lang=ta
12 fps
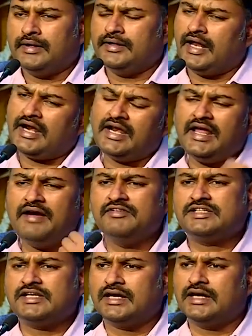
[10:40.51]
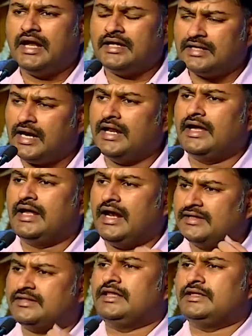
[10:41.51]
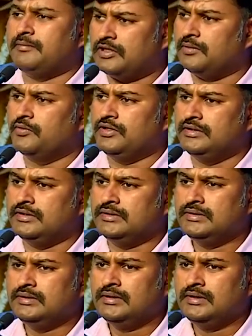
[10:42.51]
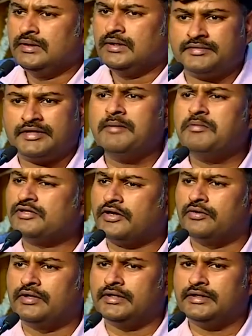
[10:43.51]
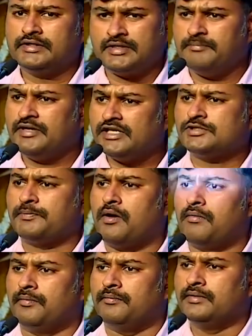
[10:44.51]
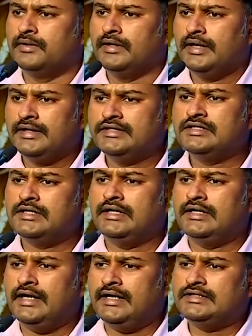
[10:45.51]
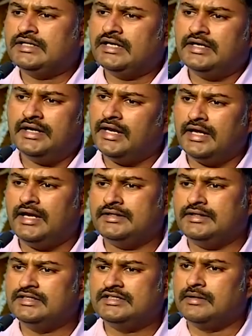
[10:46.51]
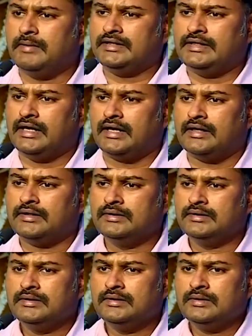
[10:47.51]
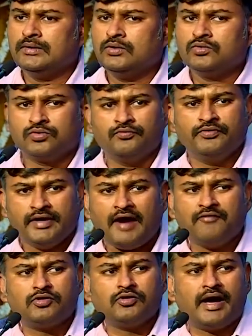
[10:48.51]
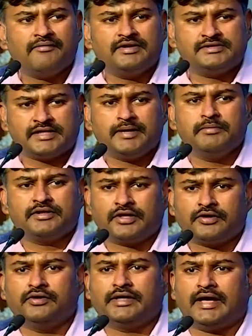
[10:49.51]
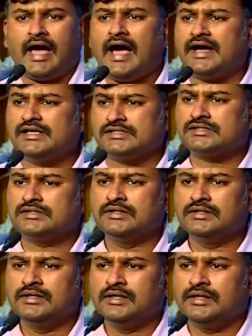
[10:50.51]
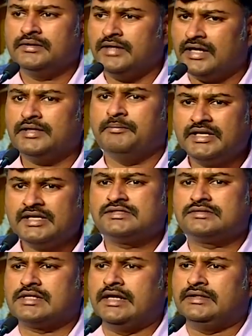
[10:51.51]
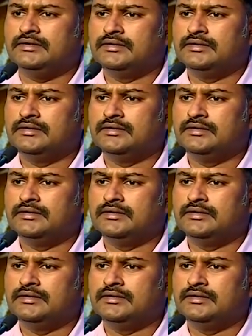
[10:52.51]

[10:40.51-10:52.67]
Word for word: நிறைய விஷயங்கள் அதனால் எங்களால் சாத்தியப்படுத்த முடிஞ்சது சைபர் செக்யூரிட்டி இட்ஸ் அ பிக்கஸ்ட் ப்ராப்ளம் டிஜிட்டல் இந்தியா டிஜிட்டல் இந்தியான்னு எல்லாத்தையும் டிஜிட்டல் மாற்றிட்டாங்க ஸோ வி ஹேவ் டு ஹேவ் அன் சைபர் செக்யூரிட்டி ஹேக்கர்ஸ் தி ஆர் தி பிக்கஸ்ட் த்ரெட்